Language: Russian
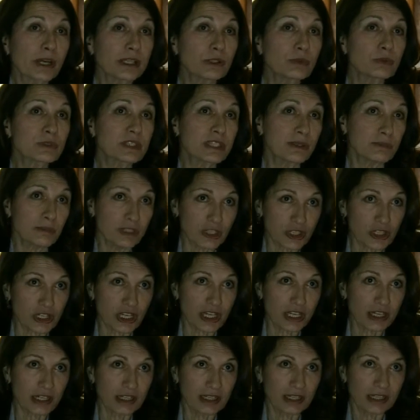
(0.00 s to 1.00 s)
Так что моя
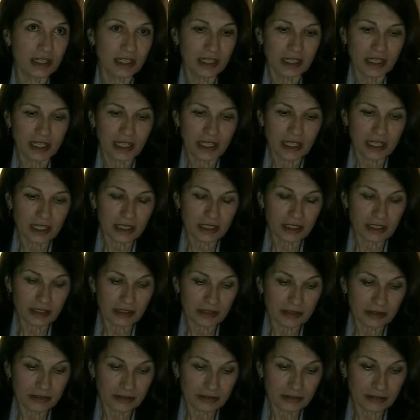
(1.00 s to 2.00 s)
мать, будучи
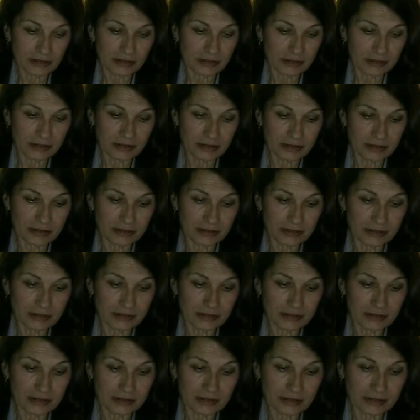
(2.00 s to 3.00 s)
француженкой, выбрала мне
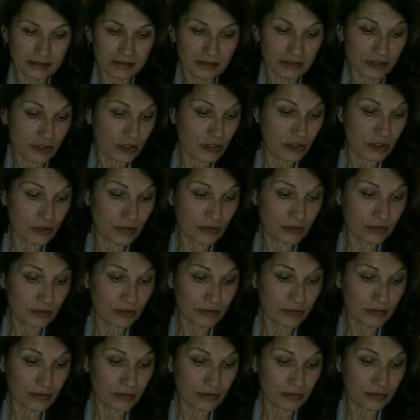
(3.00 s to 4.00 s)
второе имя,
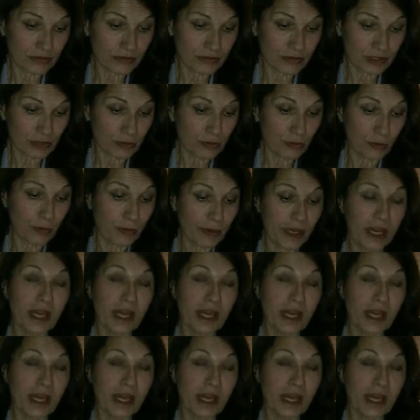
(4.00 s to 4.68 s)
мужское – Мишель.